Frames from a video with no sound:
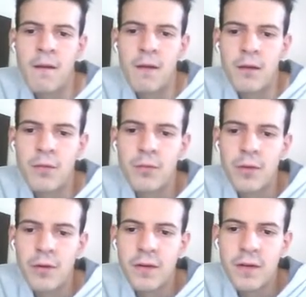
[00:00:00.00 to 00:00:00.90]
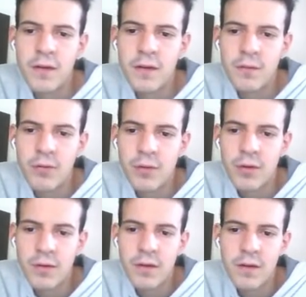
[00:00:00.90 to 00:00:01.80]
Fou prend C6, pion
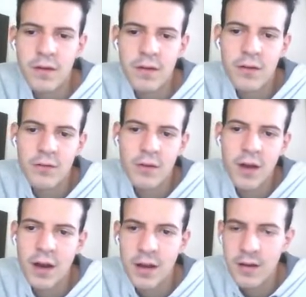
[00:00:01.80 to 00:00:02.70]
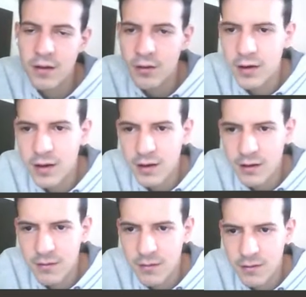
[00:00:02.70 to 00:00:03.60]
prend C6. Tout ça est théorique.
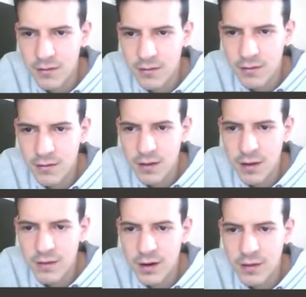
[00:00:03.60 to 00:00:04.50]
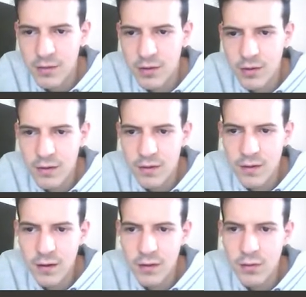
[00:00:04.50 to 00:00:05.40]
Cavalier prend
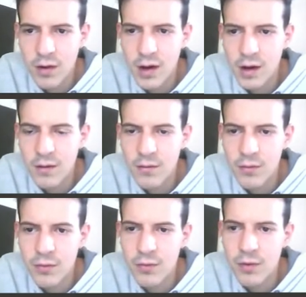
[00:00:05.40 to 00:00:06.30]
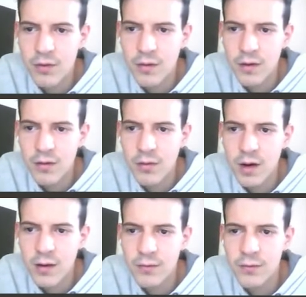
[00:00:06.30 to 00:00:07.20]
C3, pion prend
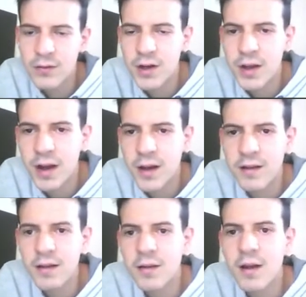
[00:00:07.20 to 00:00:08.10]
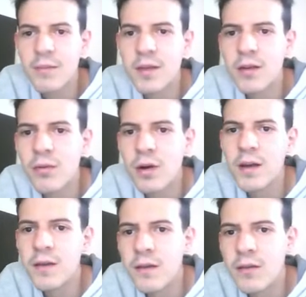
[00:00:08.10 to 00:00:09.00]
C3, fou G4, dame D3
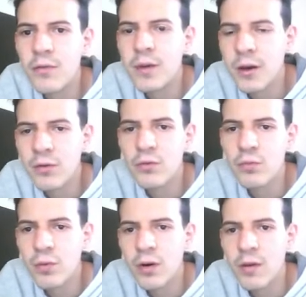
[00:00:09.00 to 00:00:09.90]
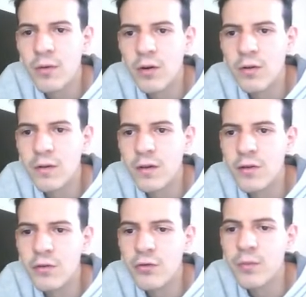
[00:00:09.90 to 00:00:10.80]
ici, le meilleur coup pour les blancs. S'il
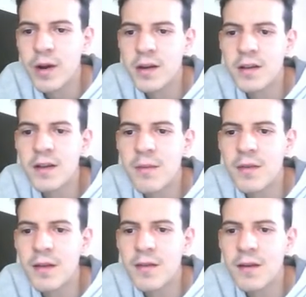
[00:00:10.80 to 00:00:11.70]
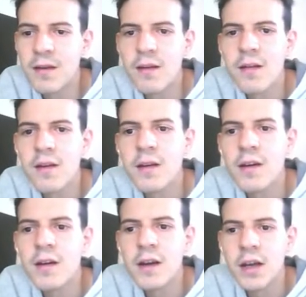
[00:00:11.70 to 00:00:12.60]
ne joue pas, j'ai dame D5
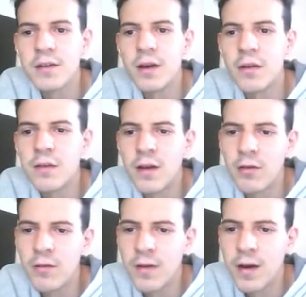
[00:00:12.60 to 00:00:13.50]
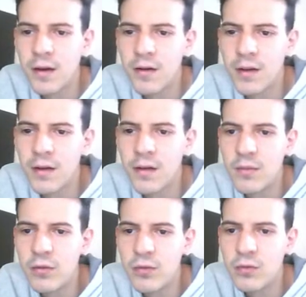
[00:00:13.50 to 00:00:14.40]
et je vais réussir à lui faire euh, des, des
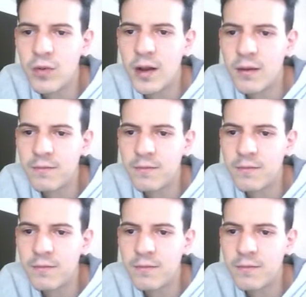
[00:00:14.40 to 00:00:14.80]
pions doublés.